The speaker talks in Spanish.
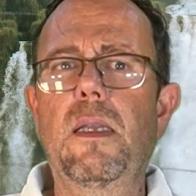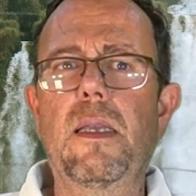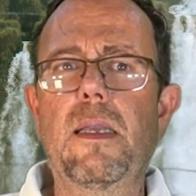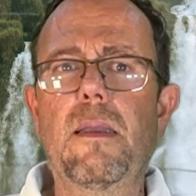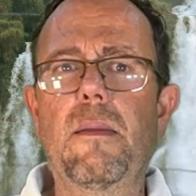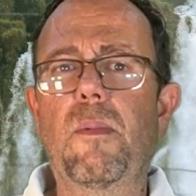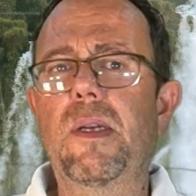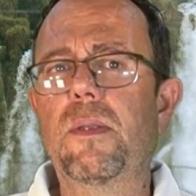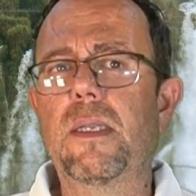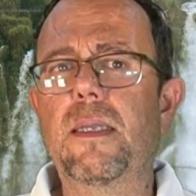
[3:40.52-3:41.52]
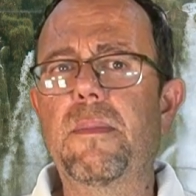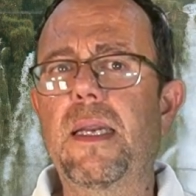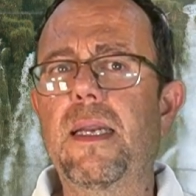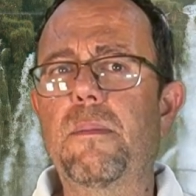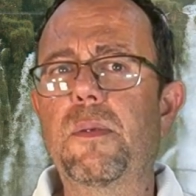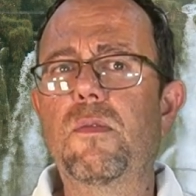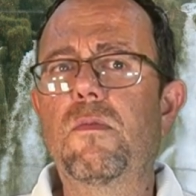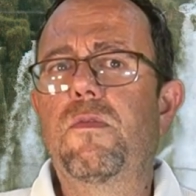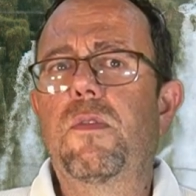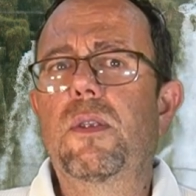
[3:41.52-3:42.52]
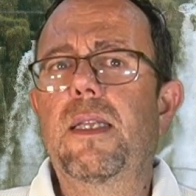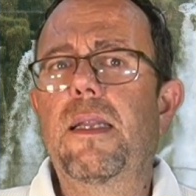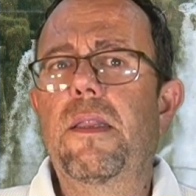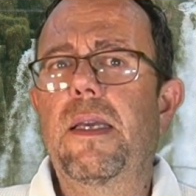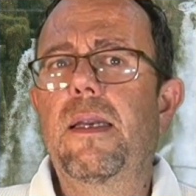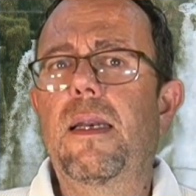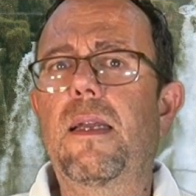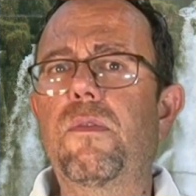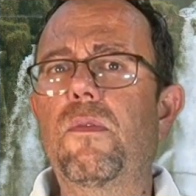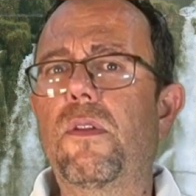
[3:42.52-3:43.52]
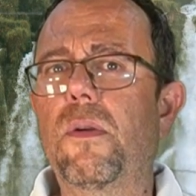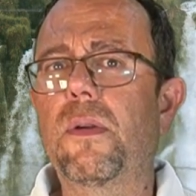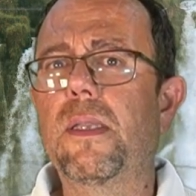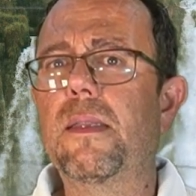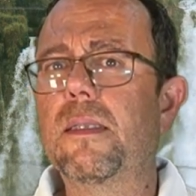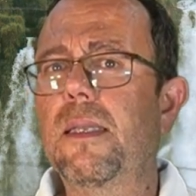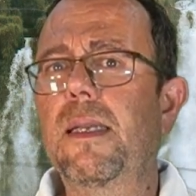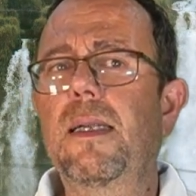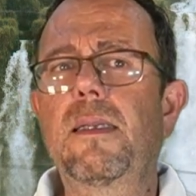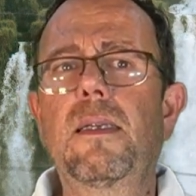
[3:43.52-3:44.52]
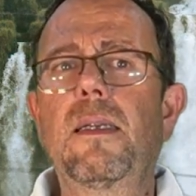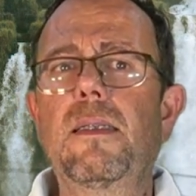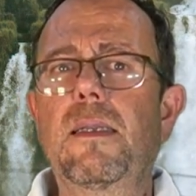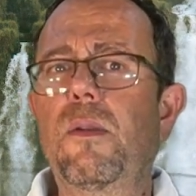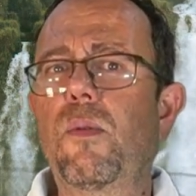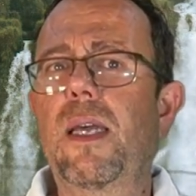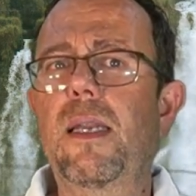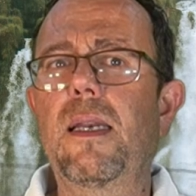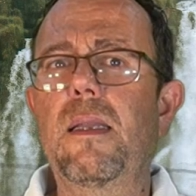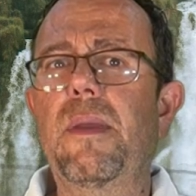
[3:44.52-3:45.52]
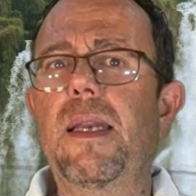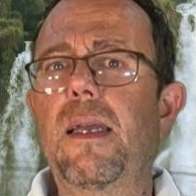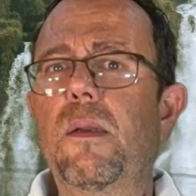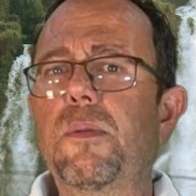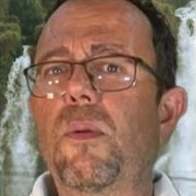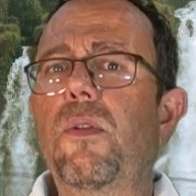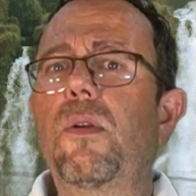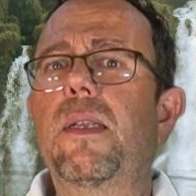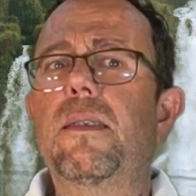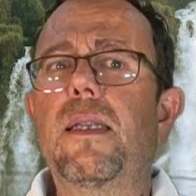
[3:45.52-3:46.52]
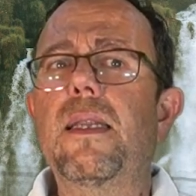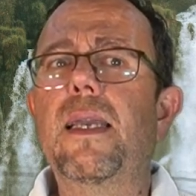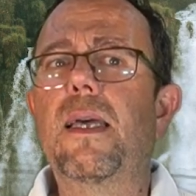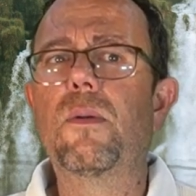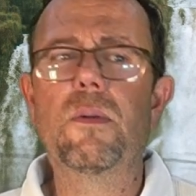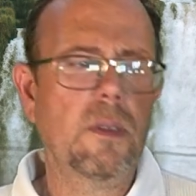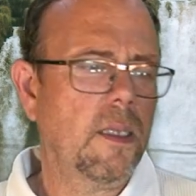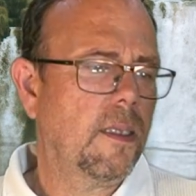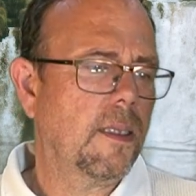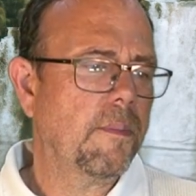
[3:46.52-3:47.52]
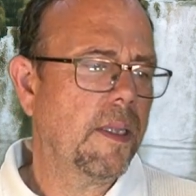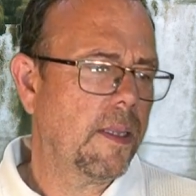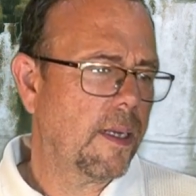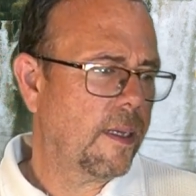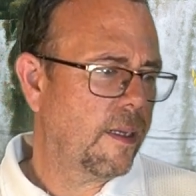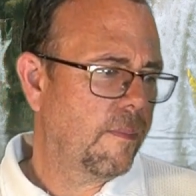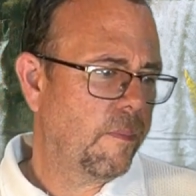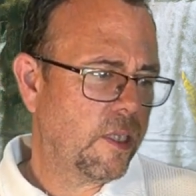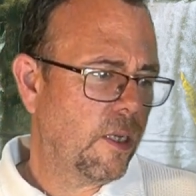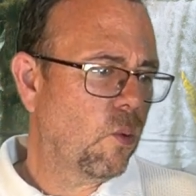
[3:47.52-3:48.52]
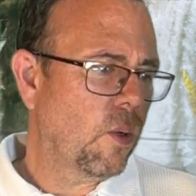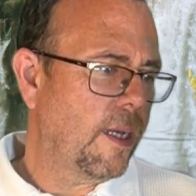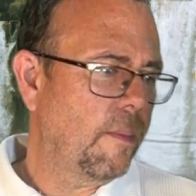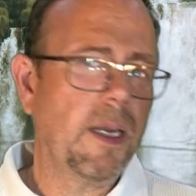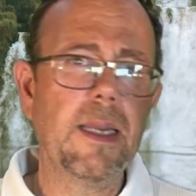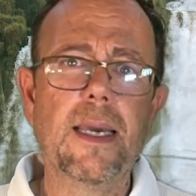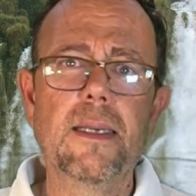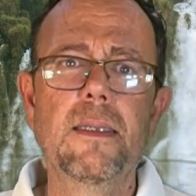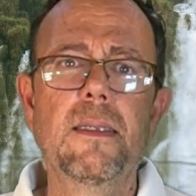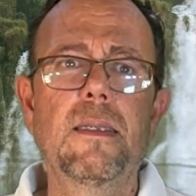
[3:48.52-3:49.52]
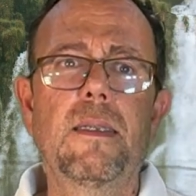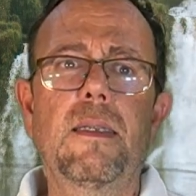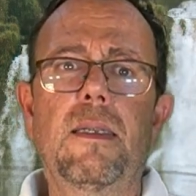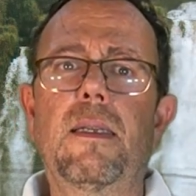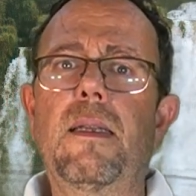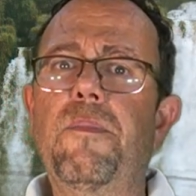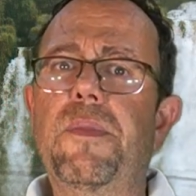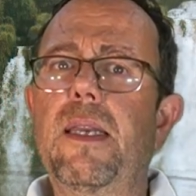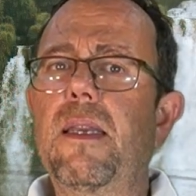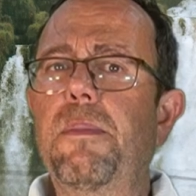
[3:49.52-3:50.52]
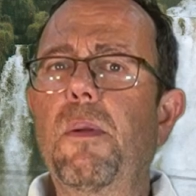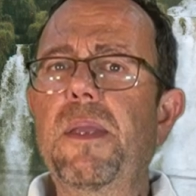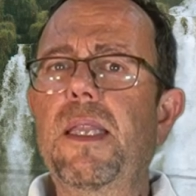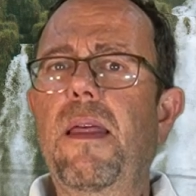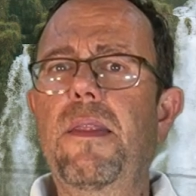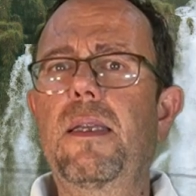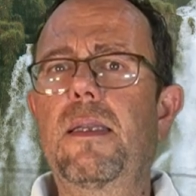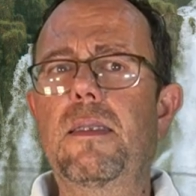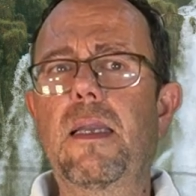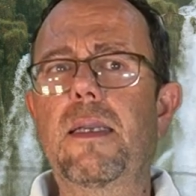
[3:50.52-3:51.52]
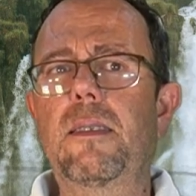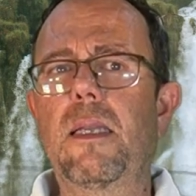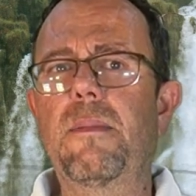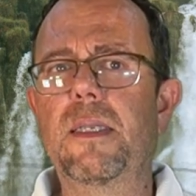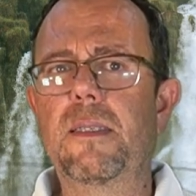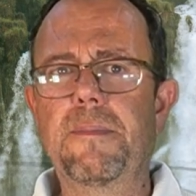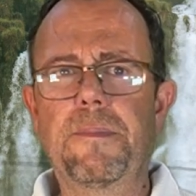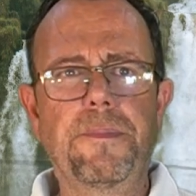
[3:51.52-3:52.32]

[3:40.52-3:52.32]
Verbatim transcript: y bueno, de esta manera pues fortalecer la función intestinal y ayudar a eliminar obstrucciones del hígado y también de la vesícula biliar. Tiene propiedades digestivas,